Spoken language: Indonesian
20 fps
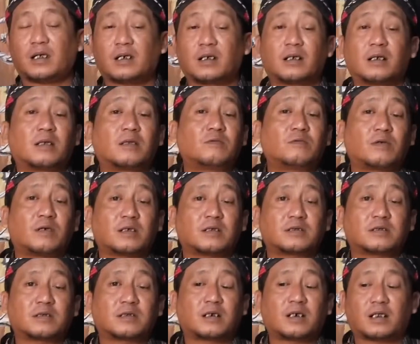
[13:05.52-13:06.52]
agak
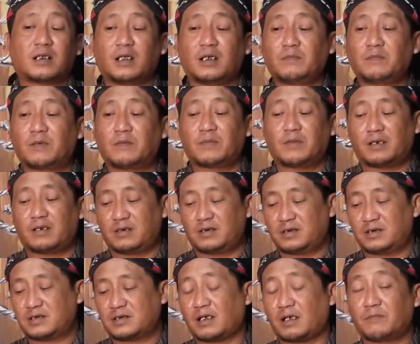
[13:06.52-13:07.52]
luas karena memang
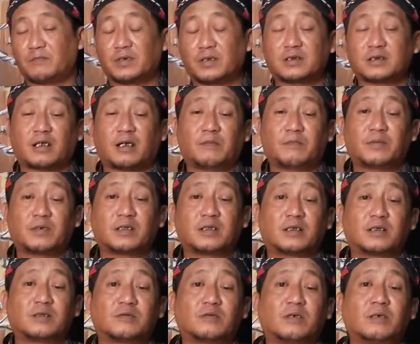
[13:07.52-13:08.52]

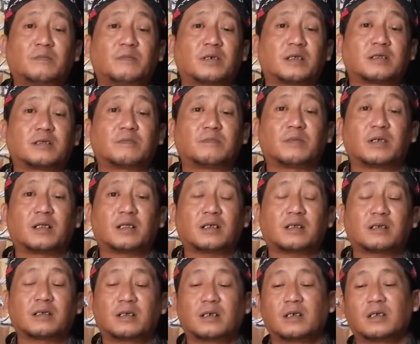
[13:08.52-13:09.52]
samping-sampingnya juga masih
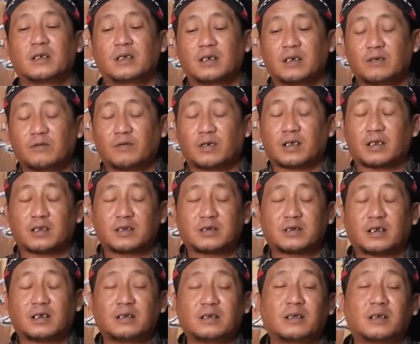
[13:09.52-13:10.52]
milik
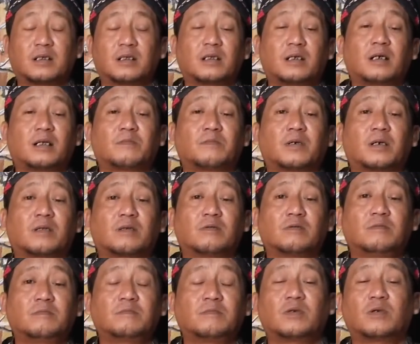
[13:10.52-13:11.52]
warisan dari
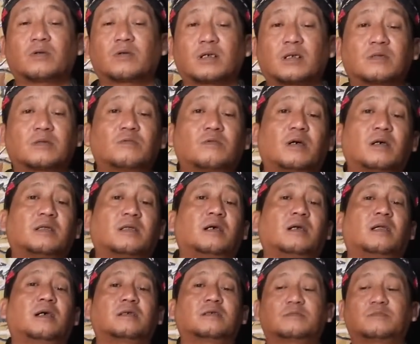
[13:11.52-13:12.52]
almarhum orang tuanya
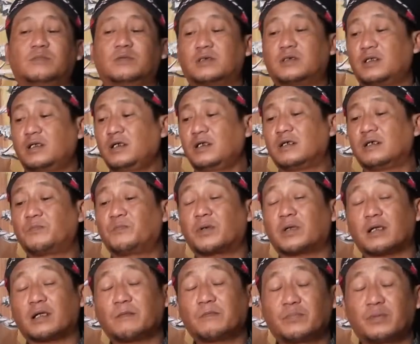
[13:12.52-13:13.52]
Lasmi jadi
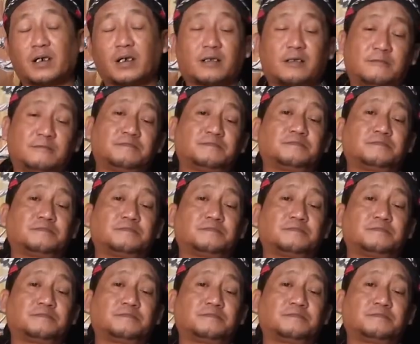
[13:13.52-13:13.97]
diperlebar